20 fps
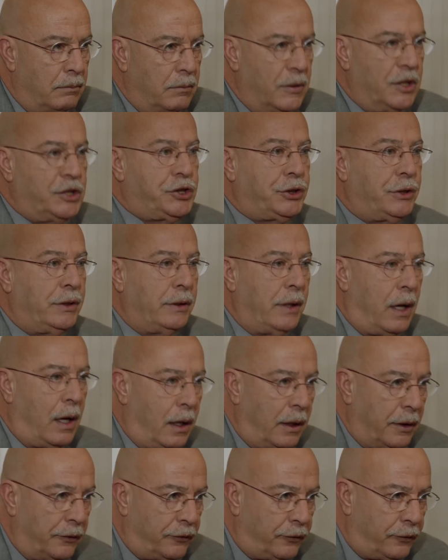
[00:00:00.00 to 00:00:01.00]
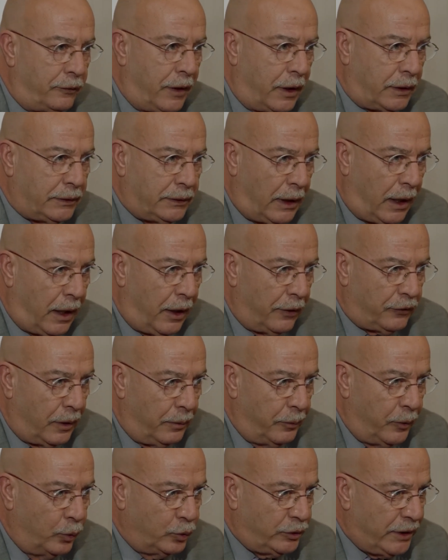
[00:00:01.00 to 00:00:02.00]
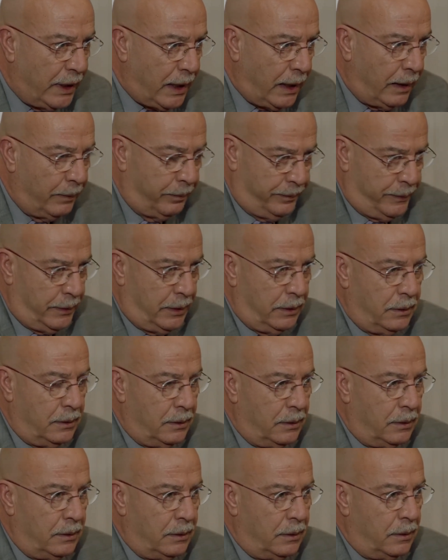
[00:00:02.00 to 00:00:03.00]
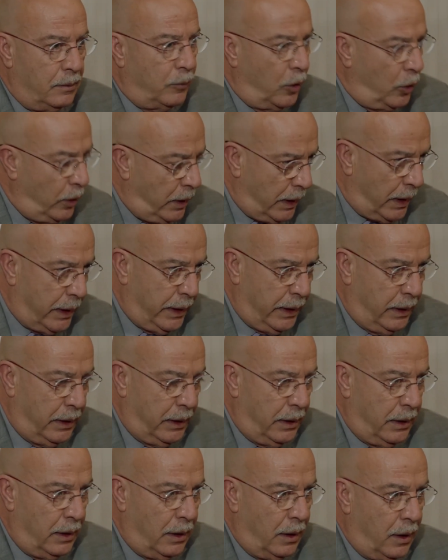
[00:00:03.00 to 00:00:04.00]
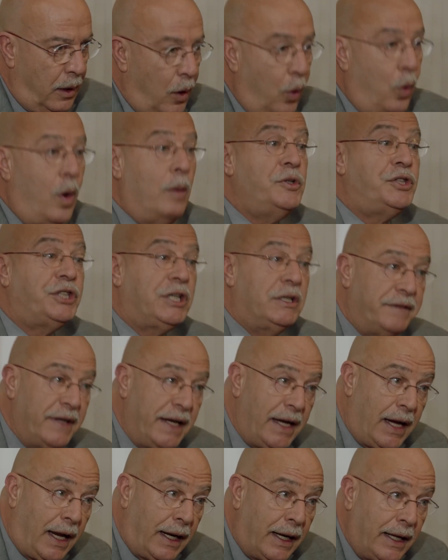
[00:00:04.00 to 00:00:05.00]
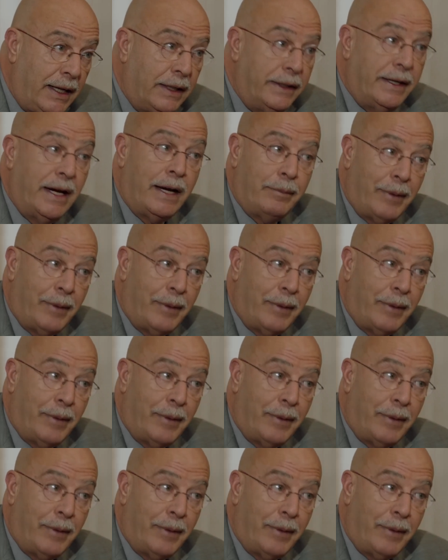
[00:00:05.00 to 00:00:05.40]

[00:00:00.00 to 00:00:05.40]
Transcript: مش ناقص ضغط عصبي وتعب بقول لك إيه؟ هو مش كفاية عليا إن أنا